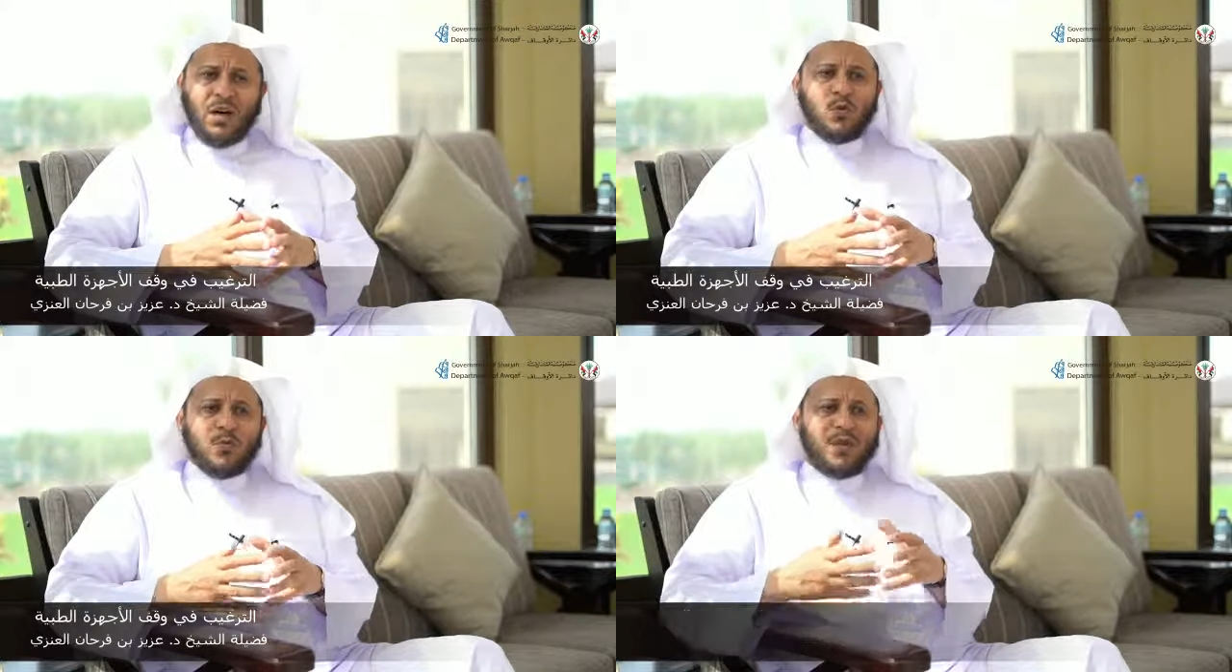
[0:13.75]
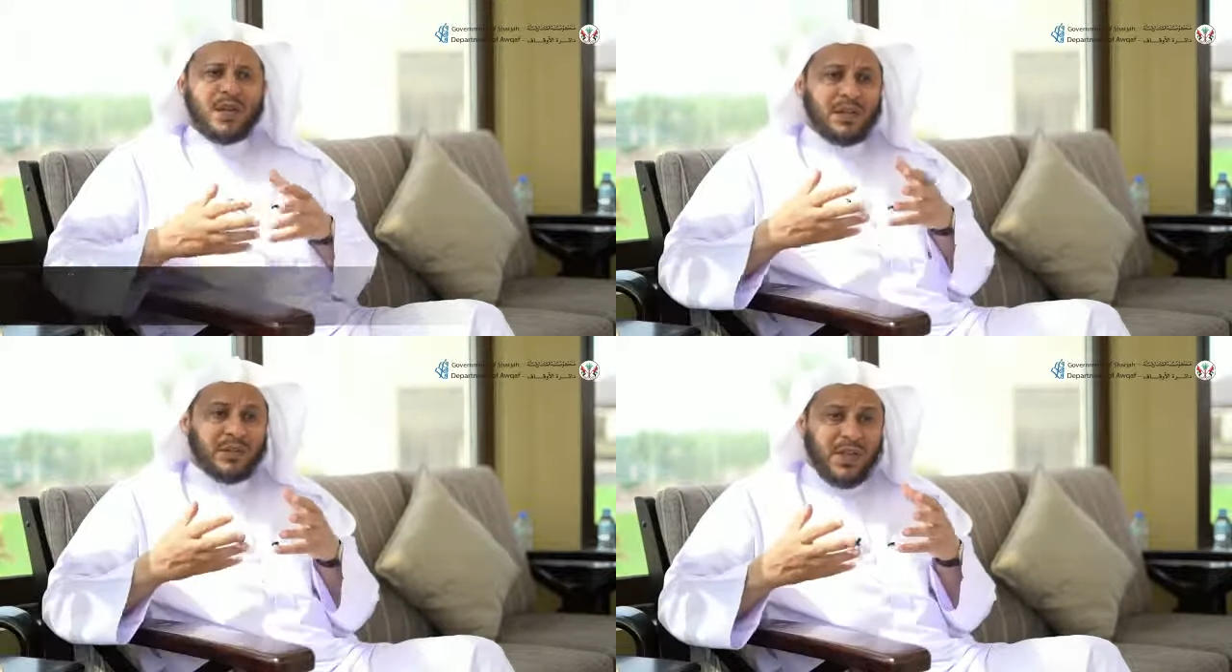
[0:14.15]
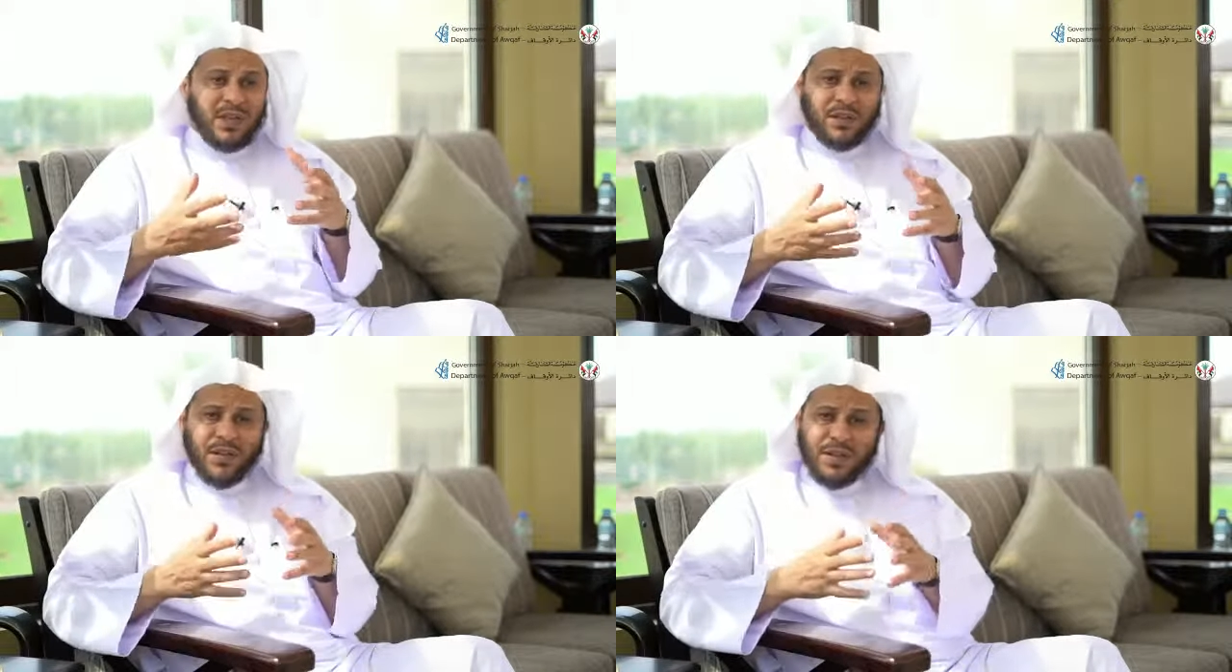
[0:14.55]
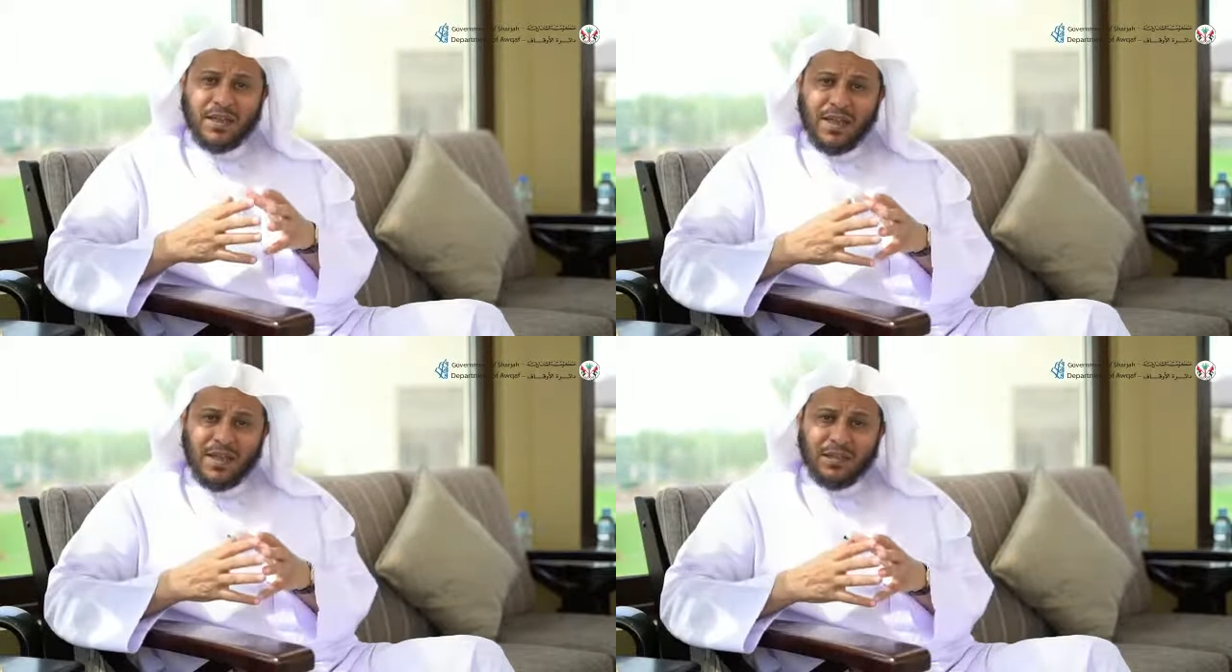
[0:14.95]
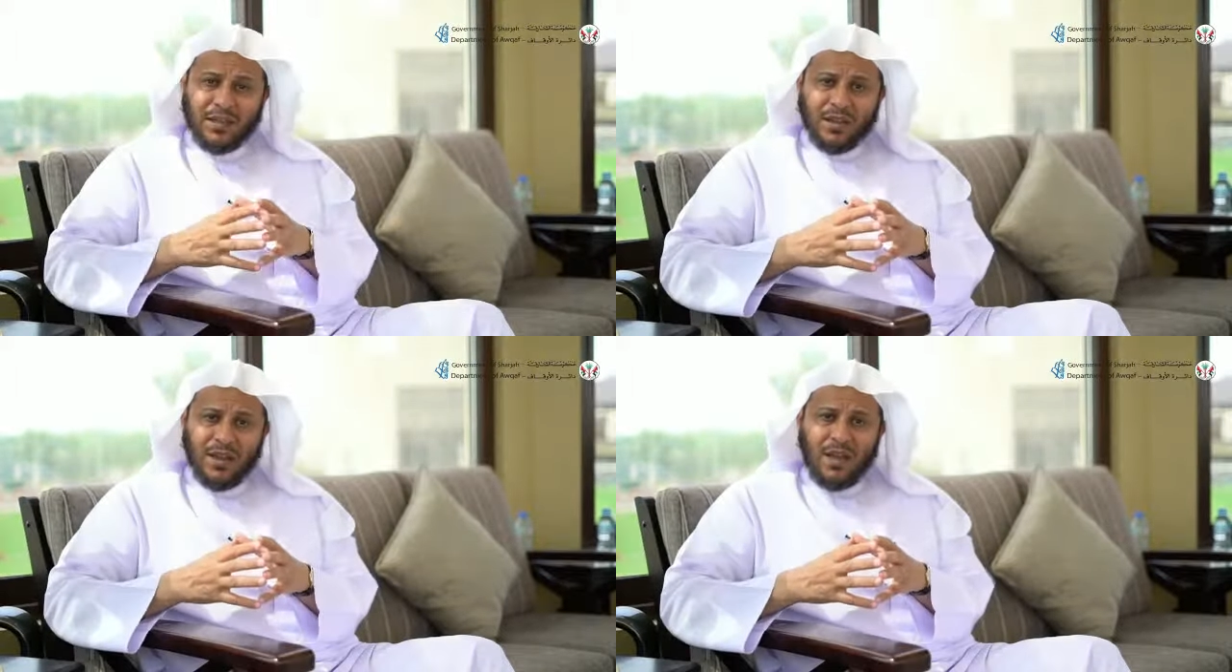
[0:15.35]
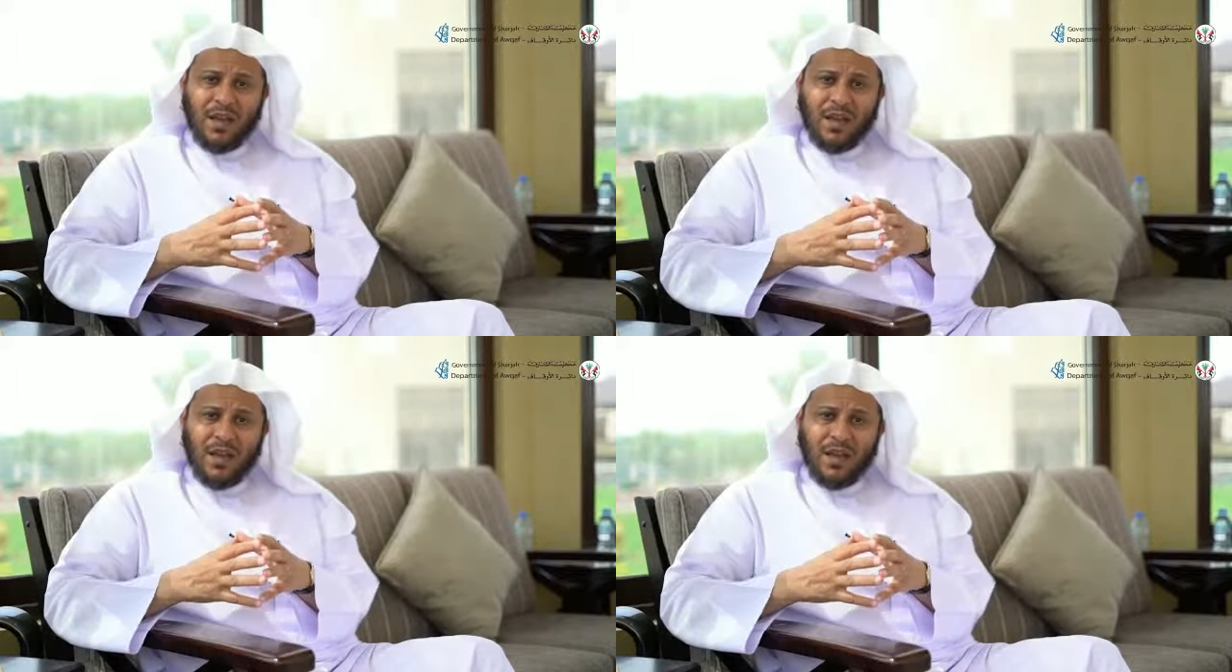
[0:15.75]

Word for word: أو مثلا تعرض لحادث